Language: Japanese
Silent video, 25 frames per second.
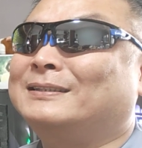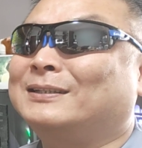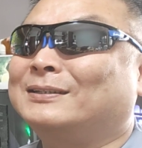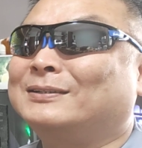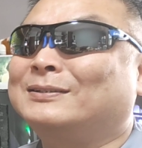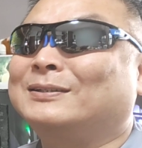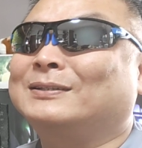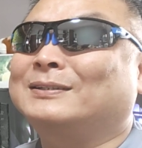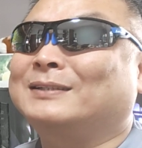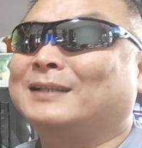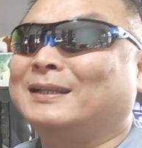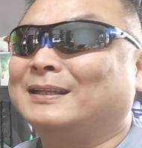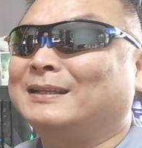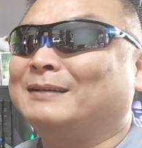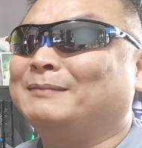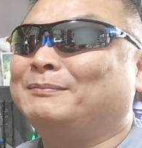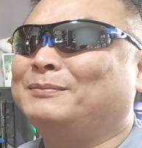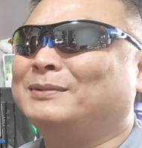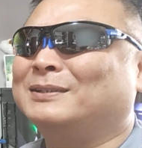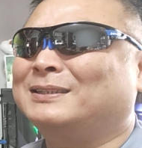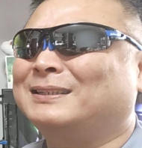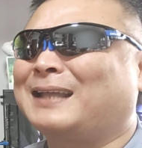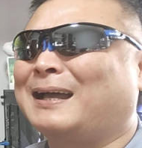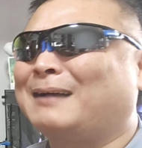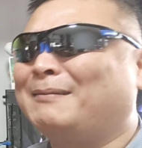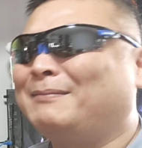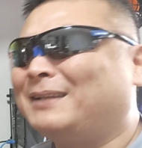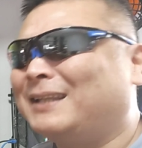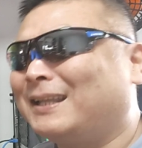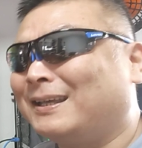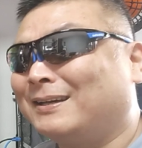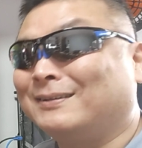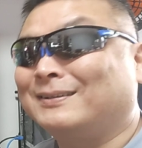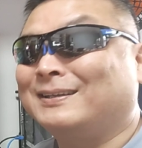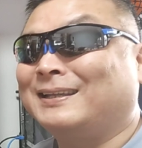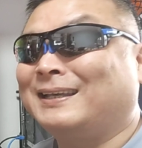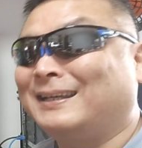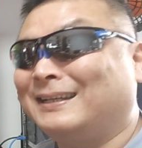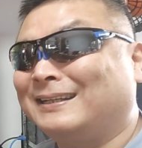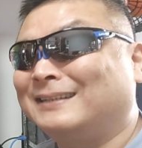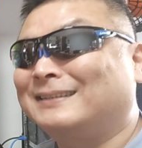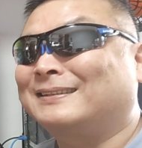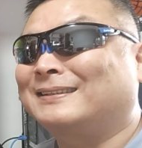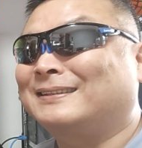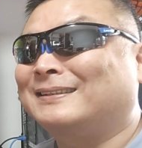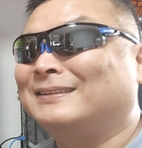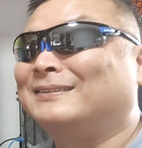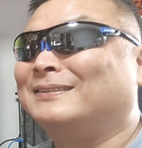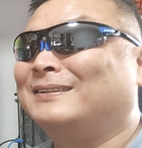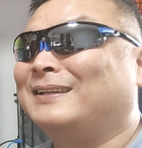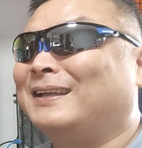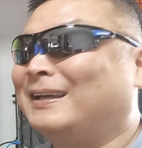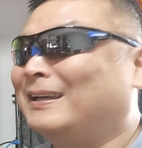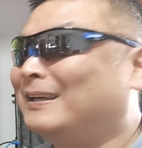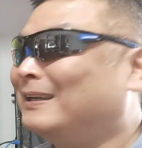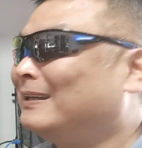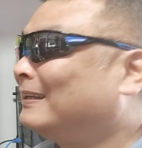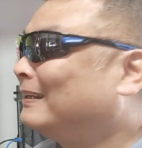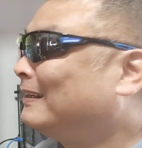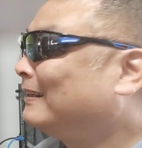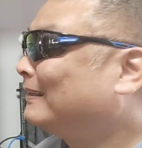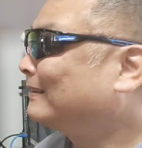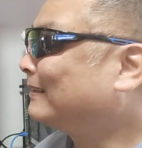ちょっとしてね、もうダメだよねっていうね、